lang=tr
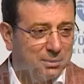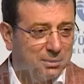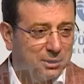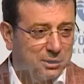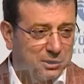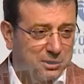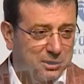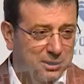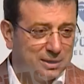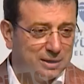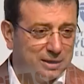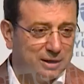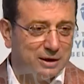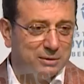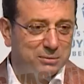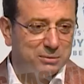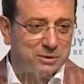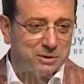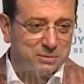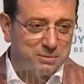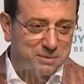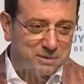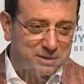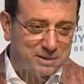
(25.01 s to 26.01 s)

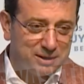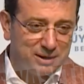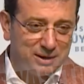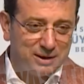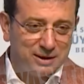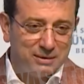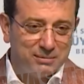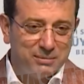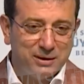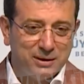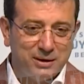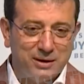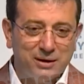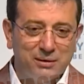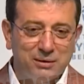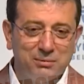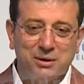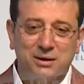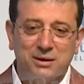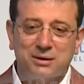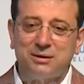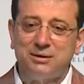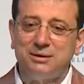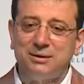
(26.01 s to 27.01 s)
başkanlarımız bizlerle
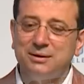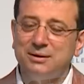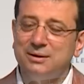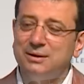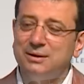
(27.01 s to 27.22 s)
beraber